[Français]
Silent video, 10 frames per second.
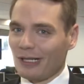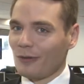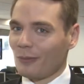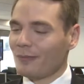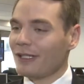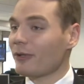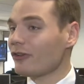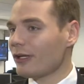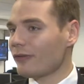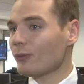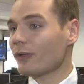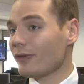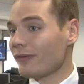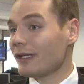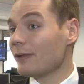Alors, les marchés actions ont
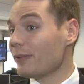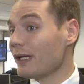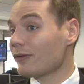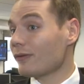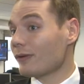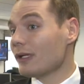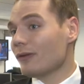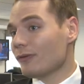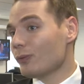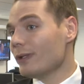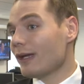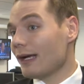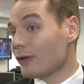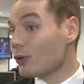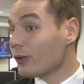effacé les pertes suite à
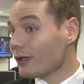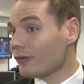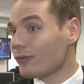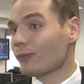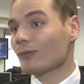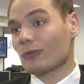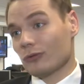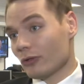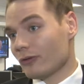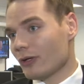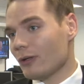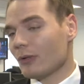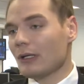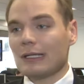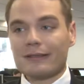la correction
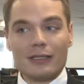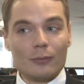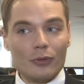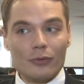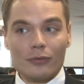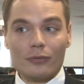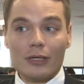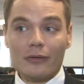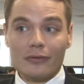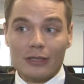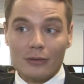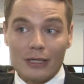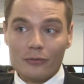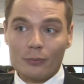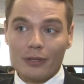d'octobre. Ce qui est important de voir, c'est que la
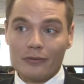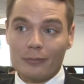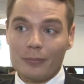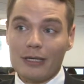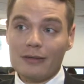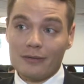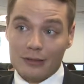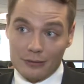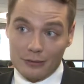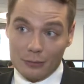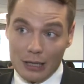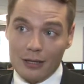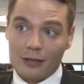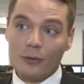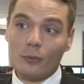raison principale, c'est
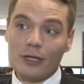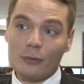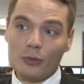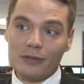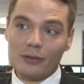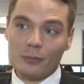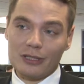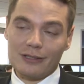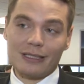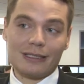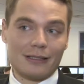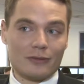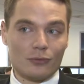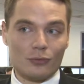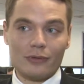un, on a une politique monétaire qui
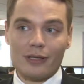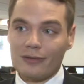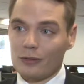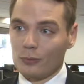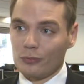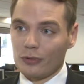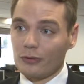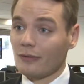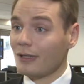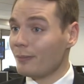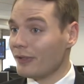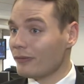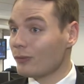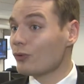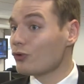reste toujours très accommodante. La
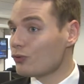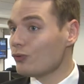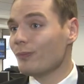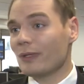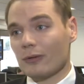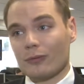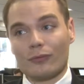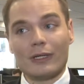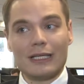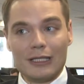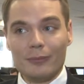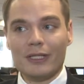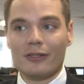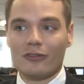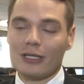BCE joue, bien qu'on voit les
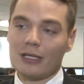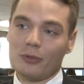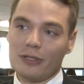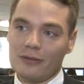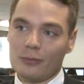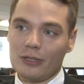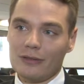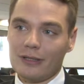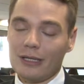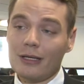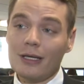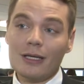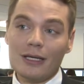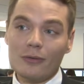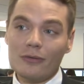limites déjà de la politique monétaire.
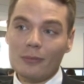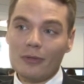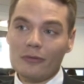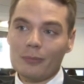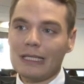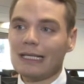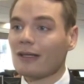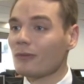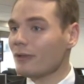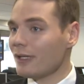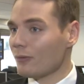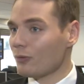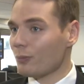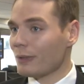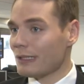Et deuxième aspect, les résultats
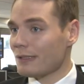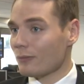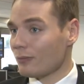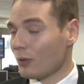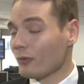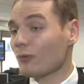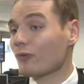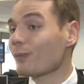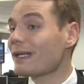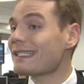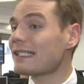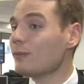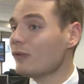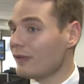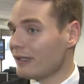d'entreprises en France ne sont pas si
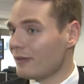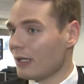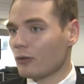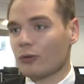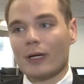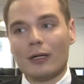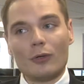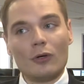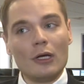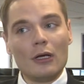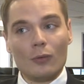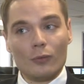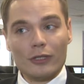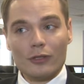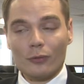mauvais que cela. Globalement,
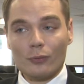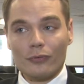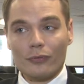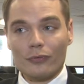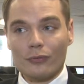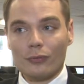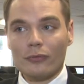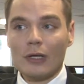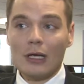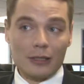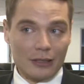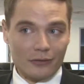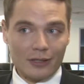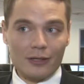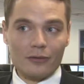on est dans le consensus. Il y a
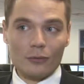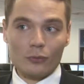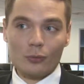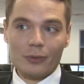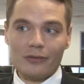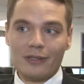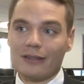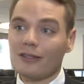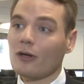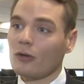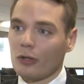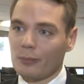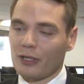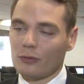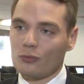certaines entreprises qui tirent leur
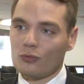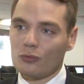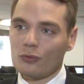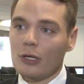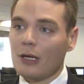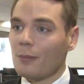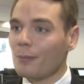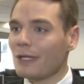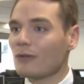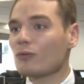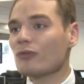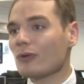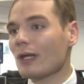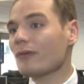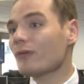épingle du jeu, mais tout
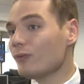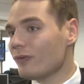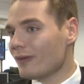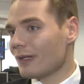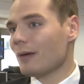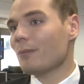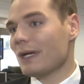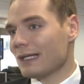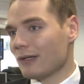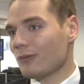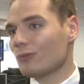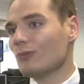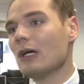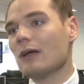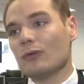cela soutient malgré
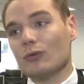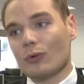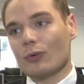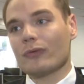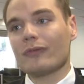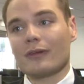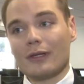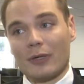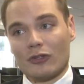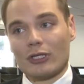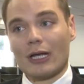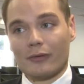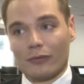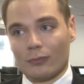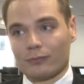tout une hausse des marchés
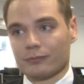actions.